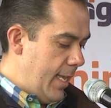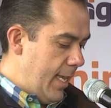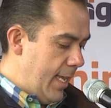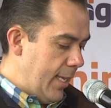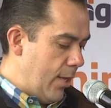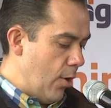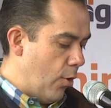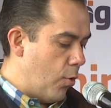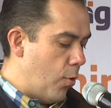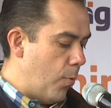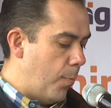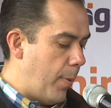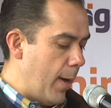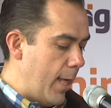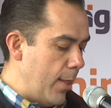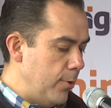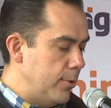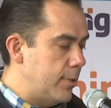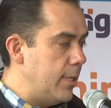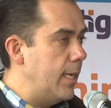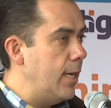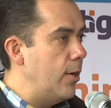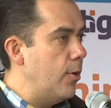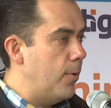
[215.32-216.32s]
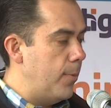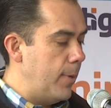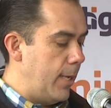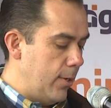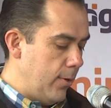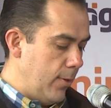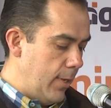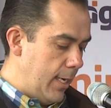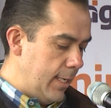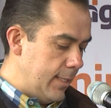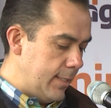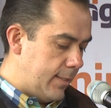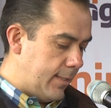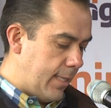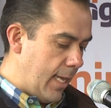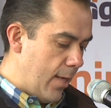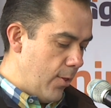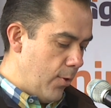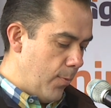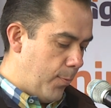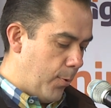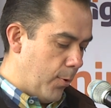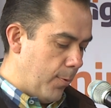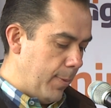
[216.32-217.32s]
que ocupados en el gobierno del
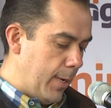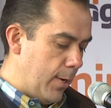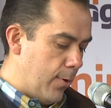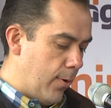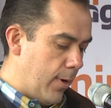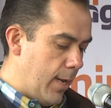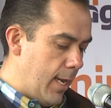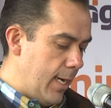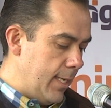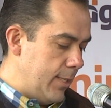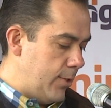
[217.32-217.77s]
Estado por mejorar